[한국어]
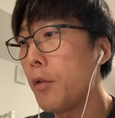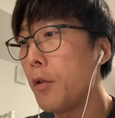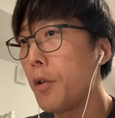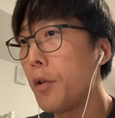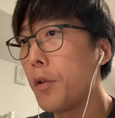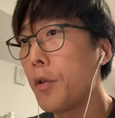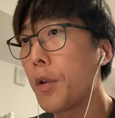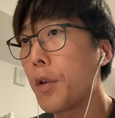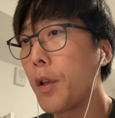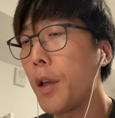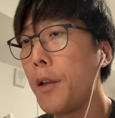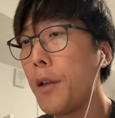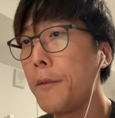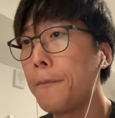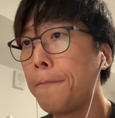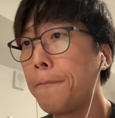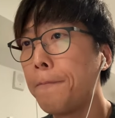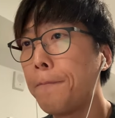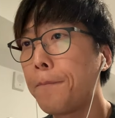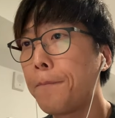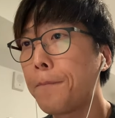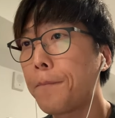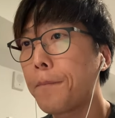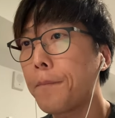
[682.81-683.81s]
이렇게
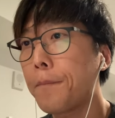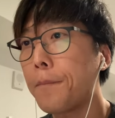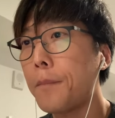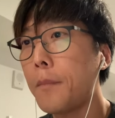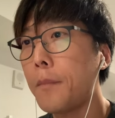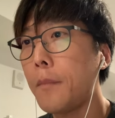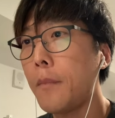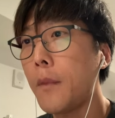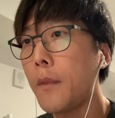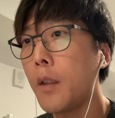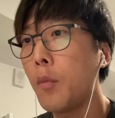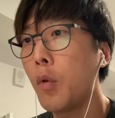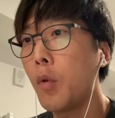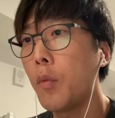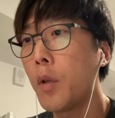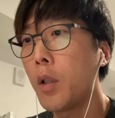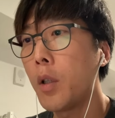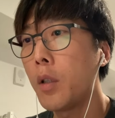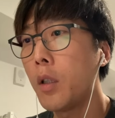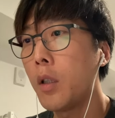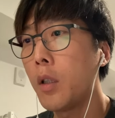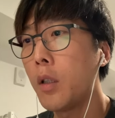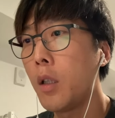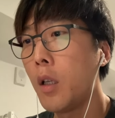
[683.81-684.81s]

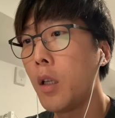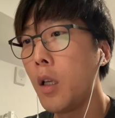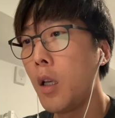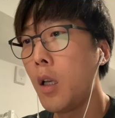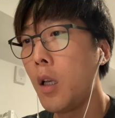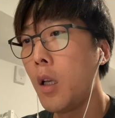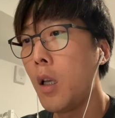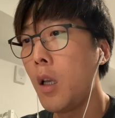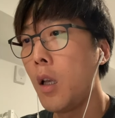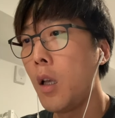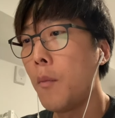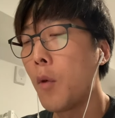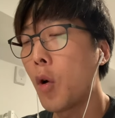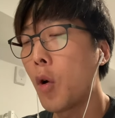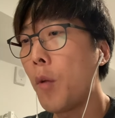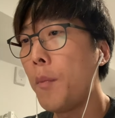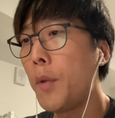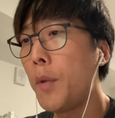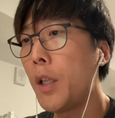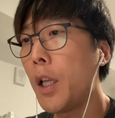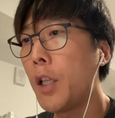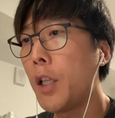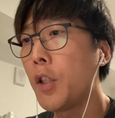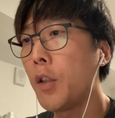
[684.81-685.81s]
보면은 뭐
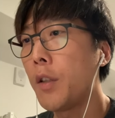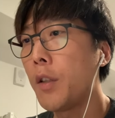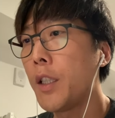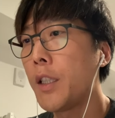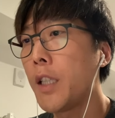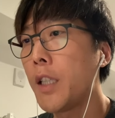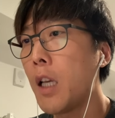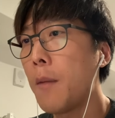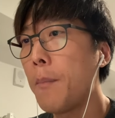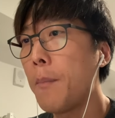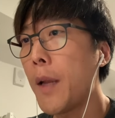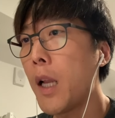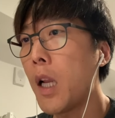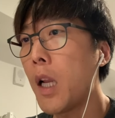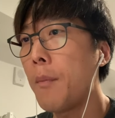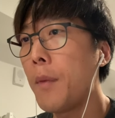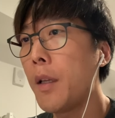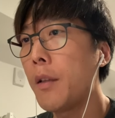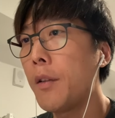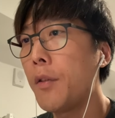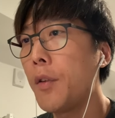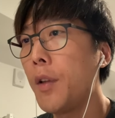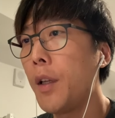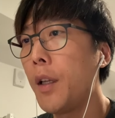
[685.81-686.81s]
컴퓨테이션 디자인
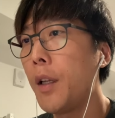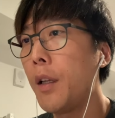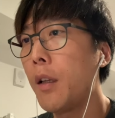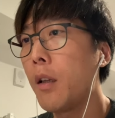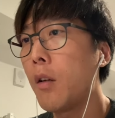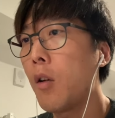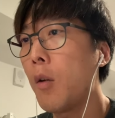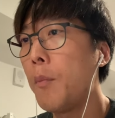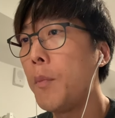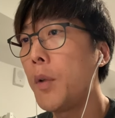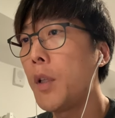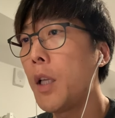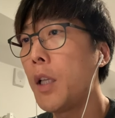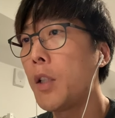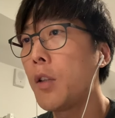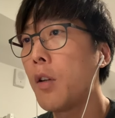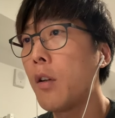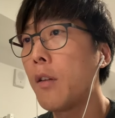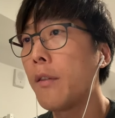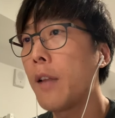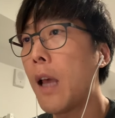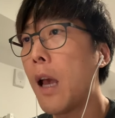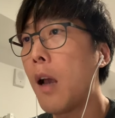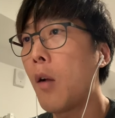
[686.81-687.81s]
파라메트릭 컴퓨테이션
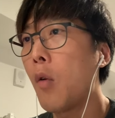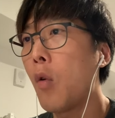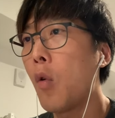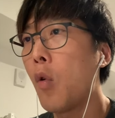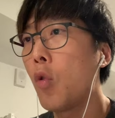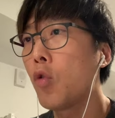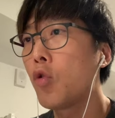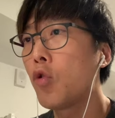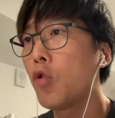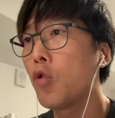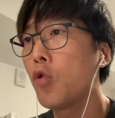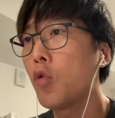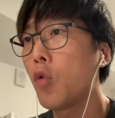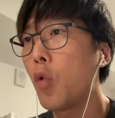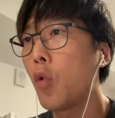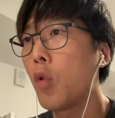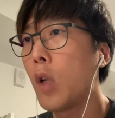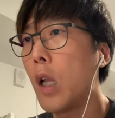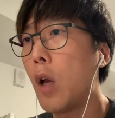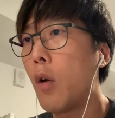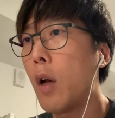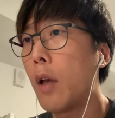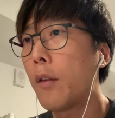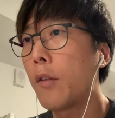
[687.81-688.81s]
사고 쭉
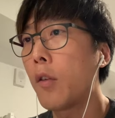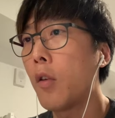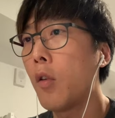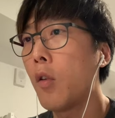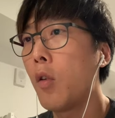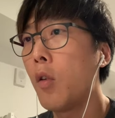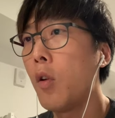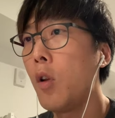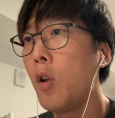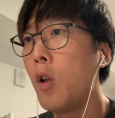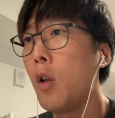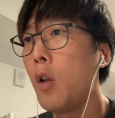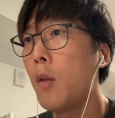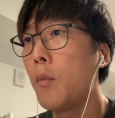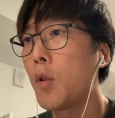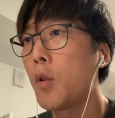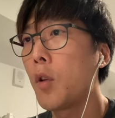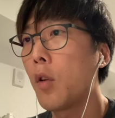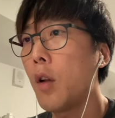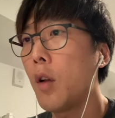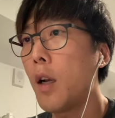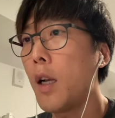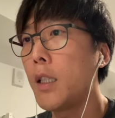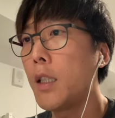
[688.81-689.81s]
올라와서 뭐
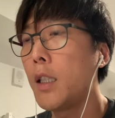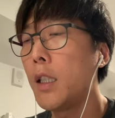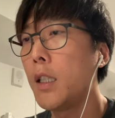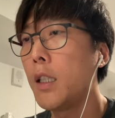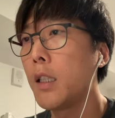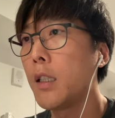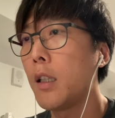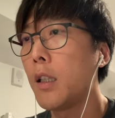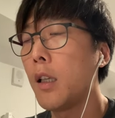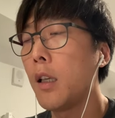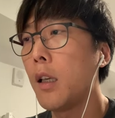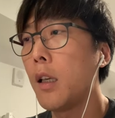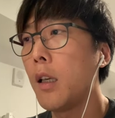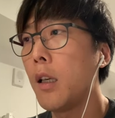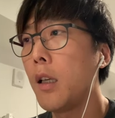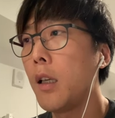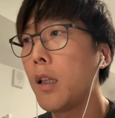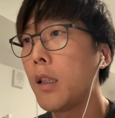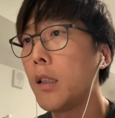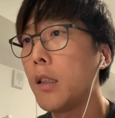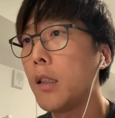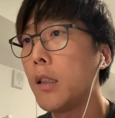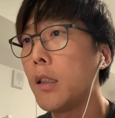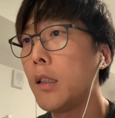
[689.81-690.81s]
여러 가지 이제
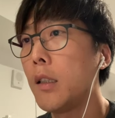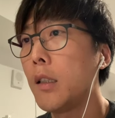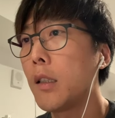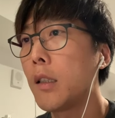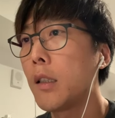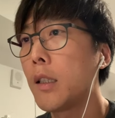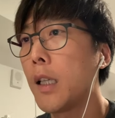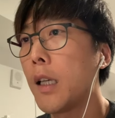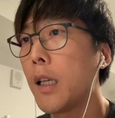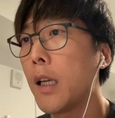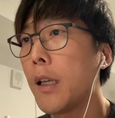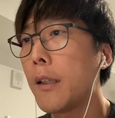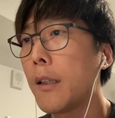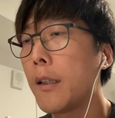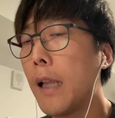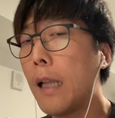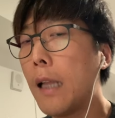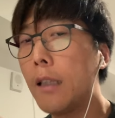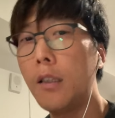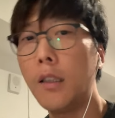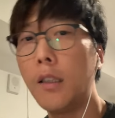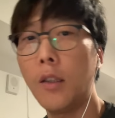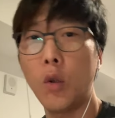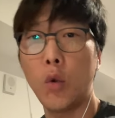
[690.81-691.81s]
그 제가
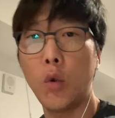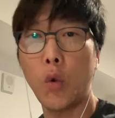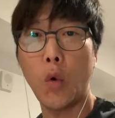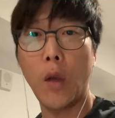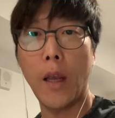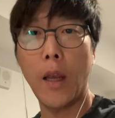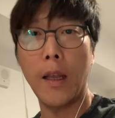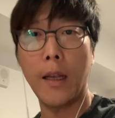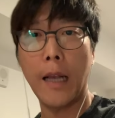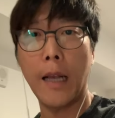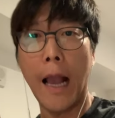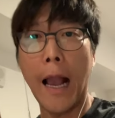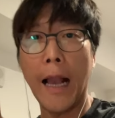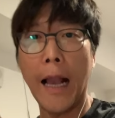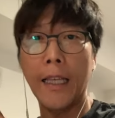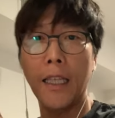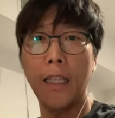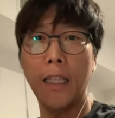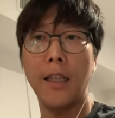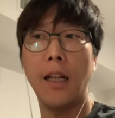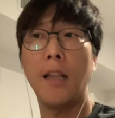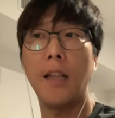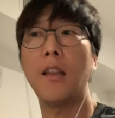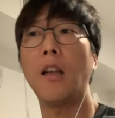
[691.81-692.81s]
다른 쪽에
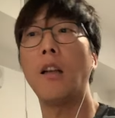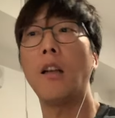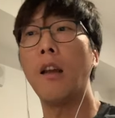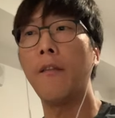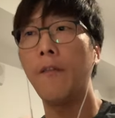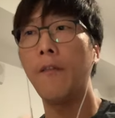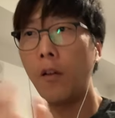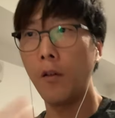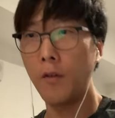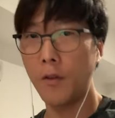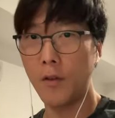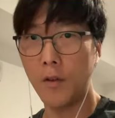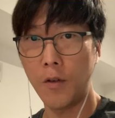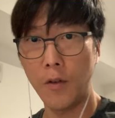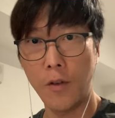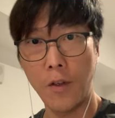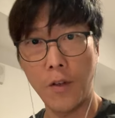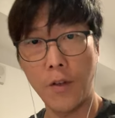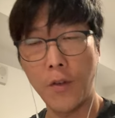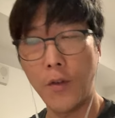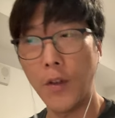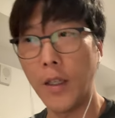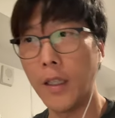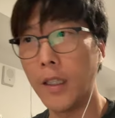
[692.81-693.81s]
강의를 할 때 레퍼런스를 쓸
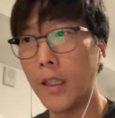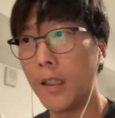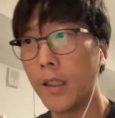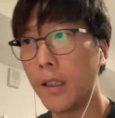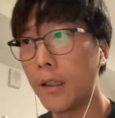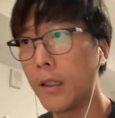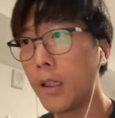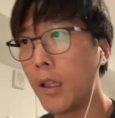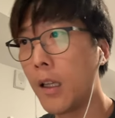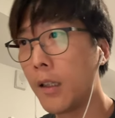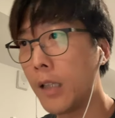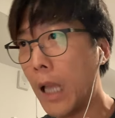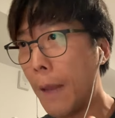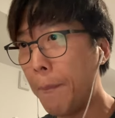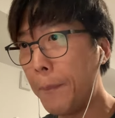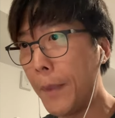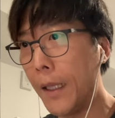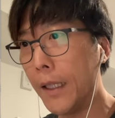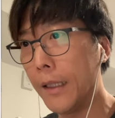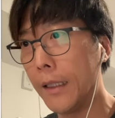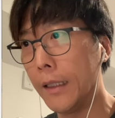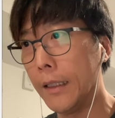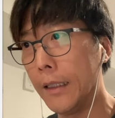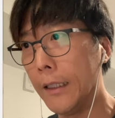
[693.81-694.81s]
수 있는
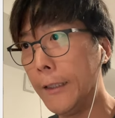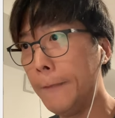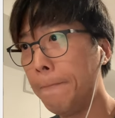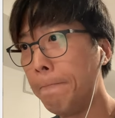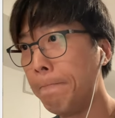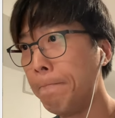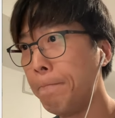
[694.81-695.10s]
토픽들을